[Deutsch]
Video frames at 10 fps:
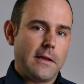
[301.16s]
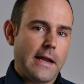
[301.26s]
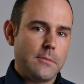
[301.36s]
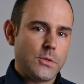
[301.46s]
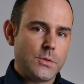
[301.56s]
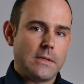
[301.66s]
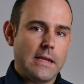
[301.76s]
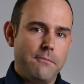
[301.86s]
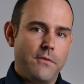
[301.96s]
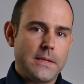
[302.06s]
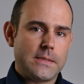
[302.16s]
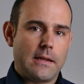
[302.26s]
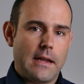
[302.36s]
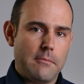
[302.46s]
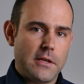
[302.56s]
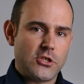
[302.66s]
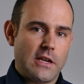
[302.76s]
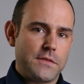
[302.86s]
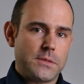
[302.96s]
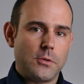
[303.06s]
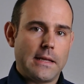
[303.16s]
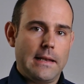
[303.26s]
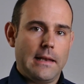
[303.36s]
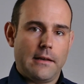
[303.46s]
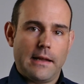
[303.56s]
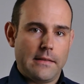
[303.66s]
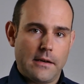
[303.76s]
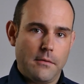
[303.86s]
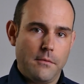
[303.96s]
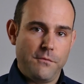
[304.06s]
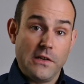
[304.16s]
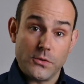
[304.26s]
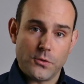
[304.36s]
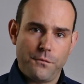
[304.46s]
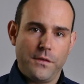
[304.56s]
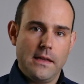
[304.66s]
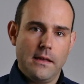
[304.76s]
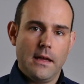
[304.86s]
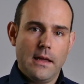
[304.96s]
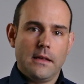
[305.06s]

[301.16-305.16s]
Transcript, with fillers: an einem System fest, an einem Geschäftsmodell, an einer Philosophie,